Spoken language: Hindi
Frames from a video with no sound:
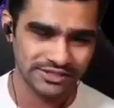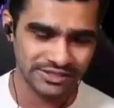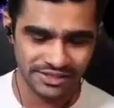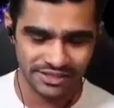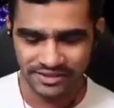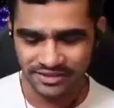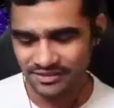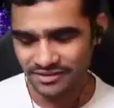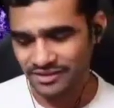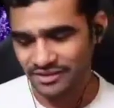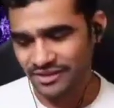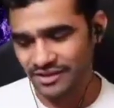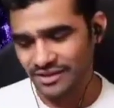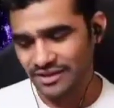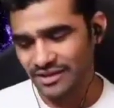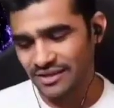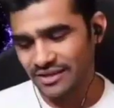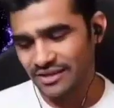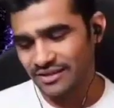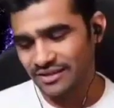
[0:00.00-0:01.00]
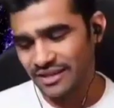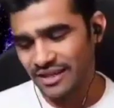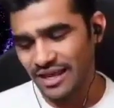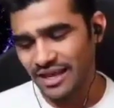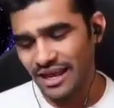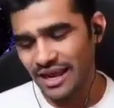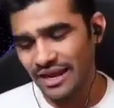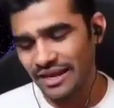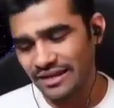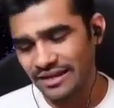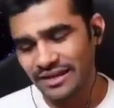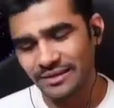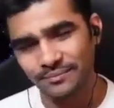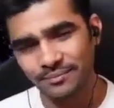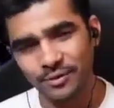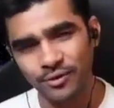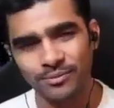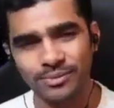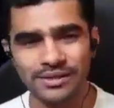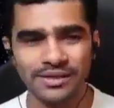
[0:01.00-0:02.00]
चाहिए ना लाइटनिंग
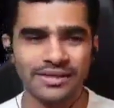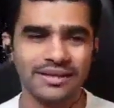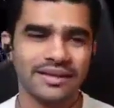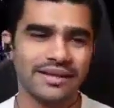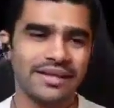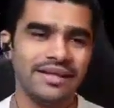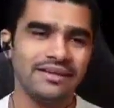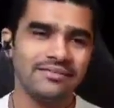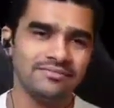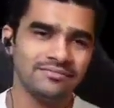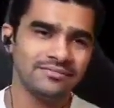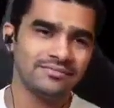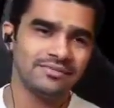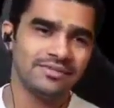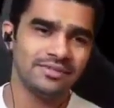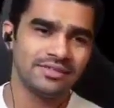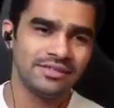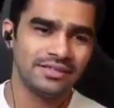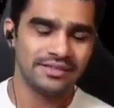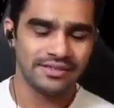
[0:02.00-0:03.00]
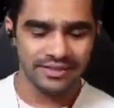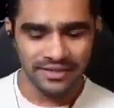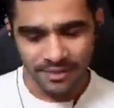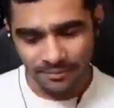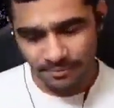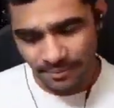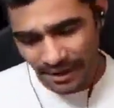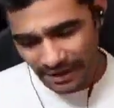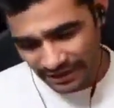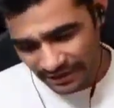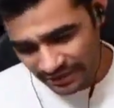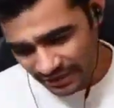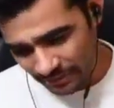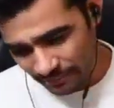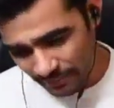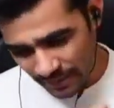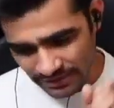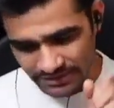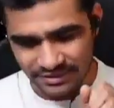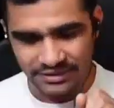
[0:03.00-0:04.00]
पोर्ट बदल रहे ना बैटरी
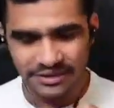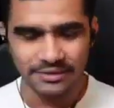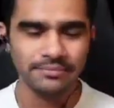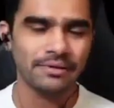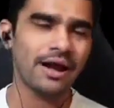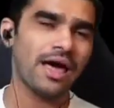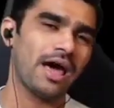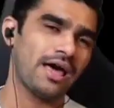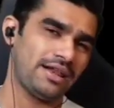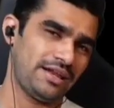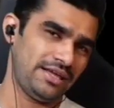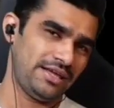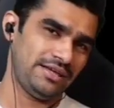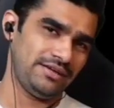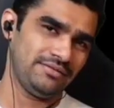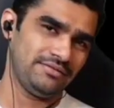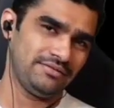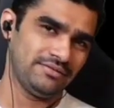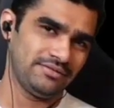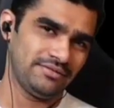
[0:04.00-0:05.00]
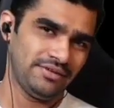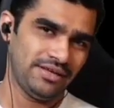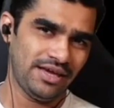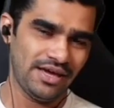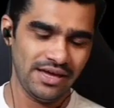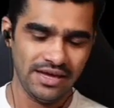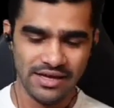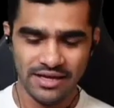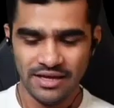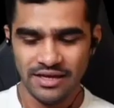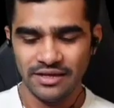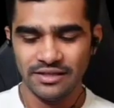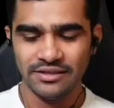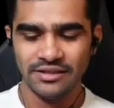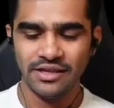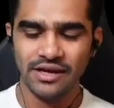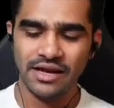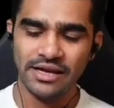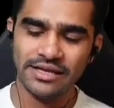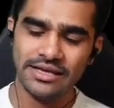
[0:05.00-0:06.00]
कैपेसिटी बढ़ा रहे हैं
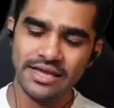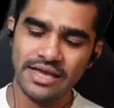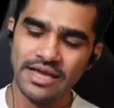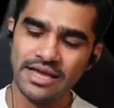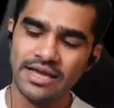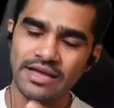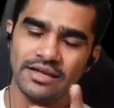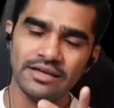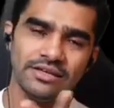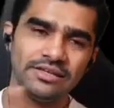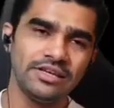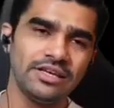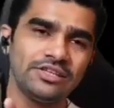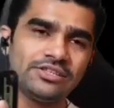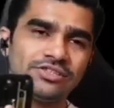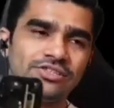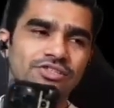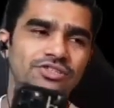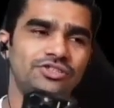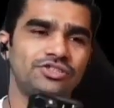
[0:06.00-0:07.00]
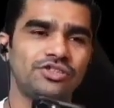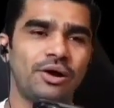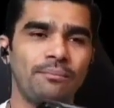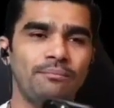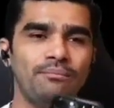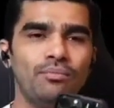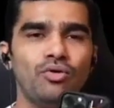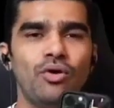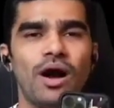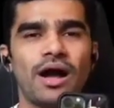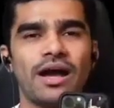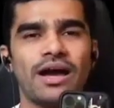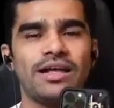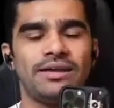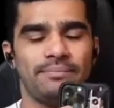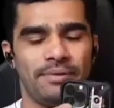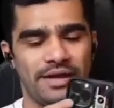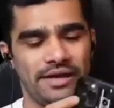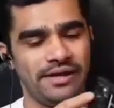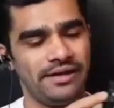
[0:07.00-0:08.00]
ना ये ये चंबू आकार
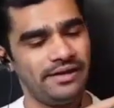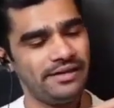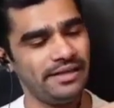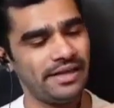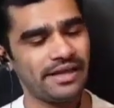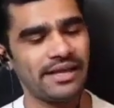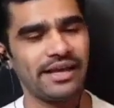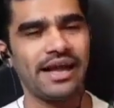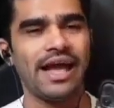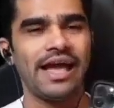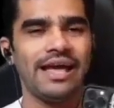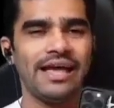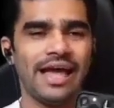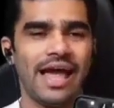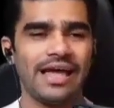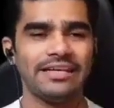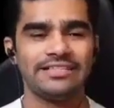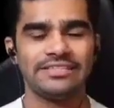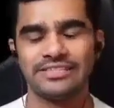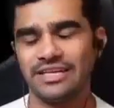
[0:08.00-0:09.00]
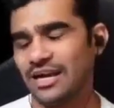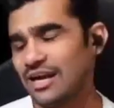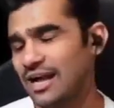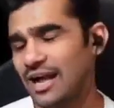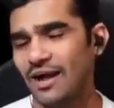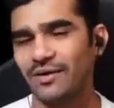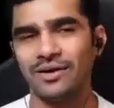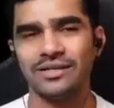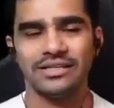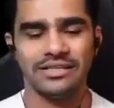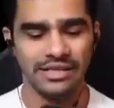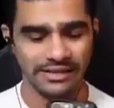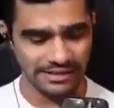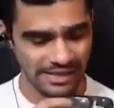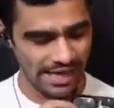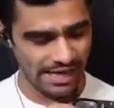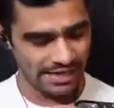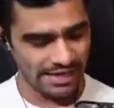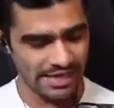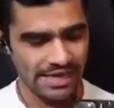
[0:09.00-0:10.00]
भेंडी है का है आइचा गावत ये
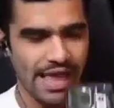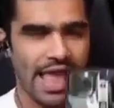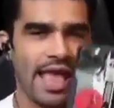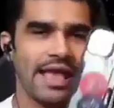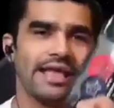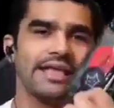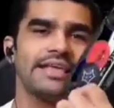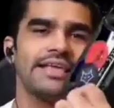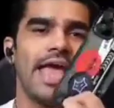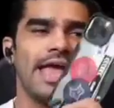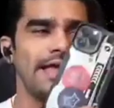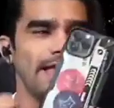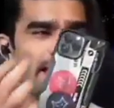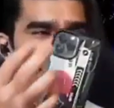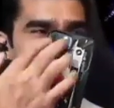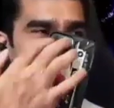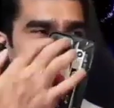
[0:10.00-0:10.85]
क्या है ये क्या है क्या है ये